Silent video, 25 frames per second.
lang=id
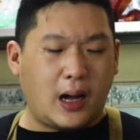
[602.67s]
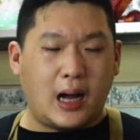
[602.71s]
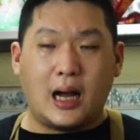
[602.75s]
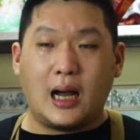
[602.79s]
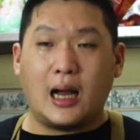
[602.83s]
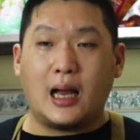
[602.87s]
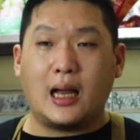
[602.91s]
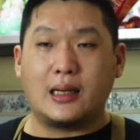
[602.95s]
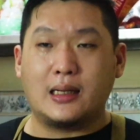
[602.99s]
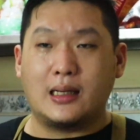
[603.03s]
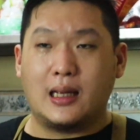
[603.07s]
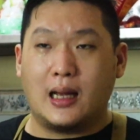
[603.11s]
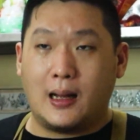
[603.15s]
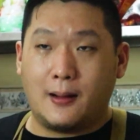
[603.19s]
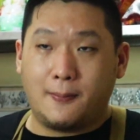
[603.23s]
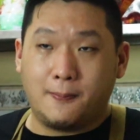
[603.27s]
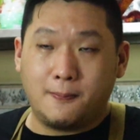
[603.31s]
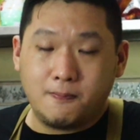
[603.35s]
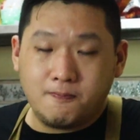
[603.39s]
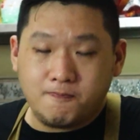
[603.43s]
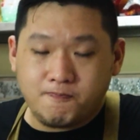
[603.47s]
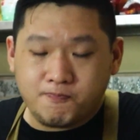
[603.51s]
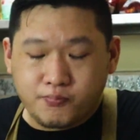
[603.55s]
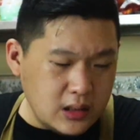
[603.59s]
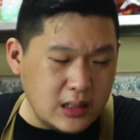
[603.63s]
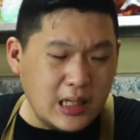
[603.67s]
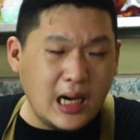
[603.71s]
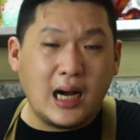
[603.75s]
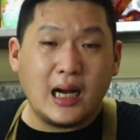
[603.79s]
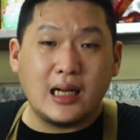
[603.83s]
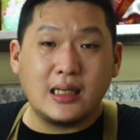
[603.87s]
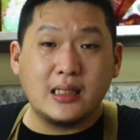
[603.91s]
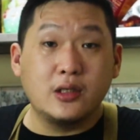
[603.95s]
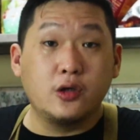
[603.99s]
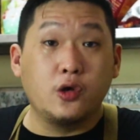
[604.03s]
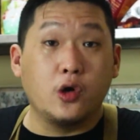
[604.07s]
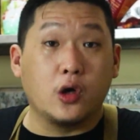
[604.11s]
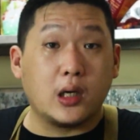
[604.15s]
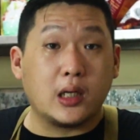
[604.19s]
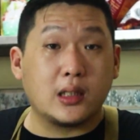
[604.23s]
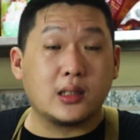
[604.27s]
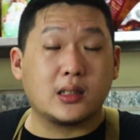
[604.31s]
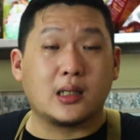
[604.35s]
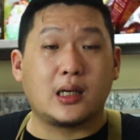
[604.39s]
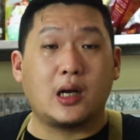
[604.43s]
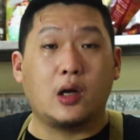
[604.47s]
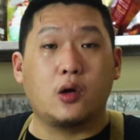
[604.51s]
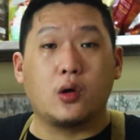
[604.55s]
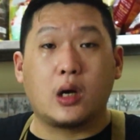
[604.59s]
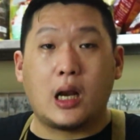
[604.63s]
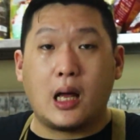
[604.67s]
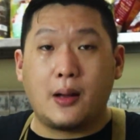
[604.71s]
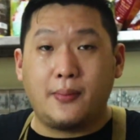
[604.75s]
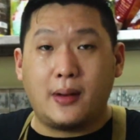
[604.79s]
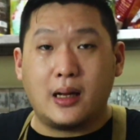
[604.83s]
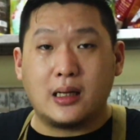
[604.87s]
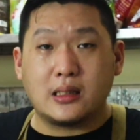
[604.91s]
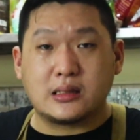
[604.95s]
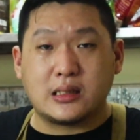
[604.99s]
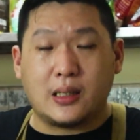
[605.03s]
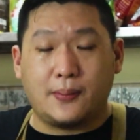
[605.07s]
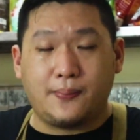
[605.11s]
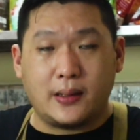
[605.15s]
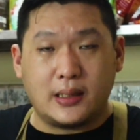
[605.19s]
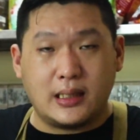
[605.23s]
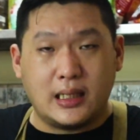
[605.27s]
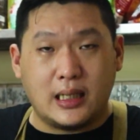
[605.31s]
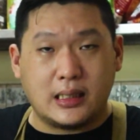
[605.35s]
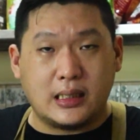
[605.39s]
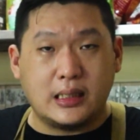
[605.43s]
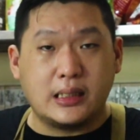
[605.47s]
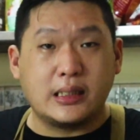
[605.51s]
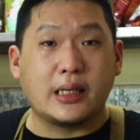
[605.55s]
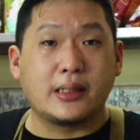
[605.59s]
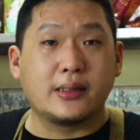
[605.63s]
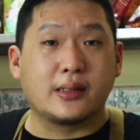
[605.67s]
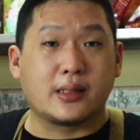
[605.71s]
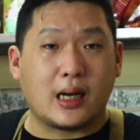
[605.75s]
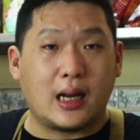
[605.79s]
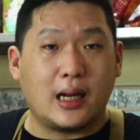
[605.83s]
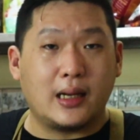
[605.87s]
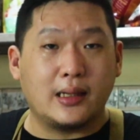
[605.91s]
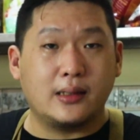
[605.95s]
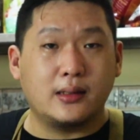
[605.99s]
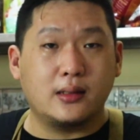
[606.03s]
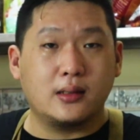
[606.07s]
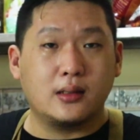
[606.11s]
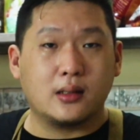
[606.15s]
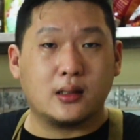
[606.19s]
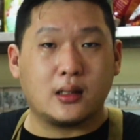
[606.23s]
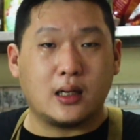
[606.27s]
paha ayam jangan digoreng terlalu lama sampai dagingnya dry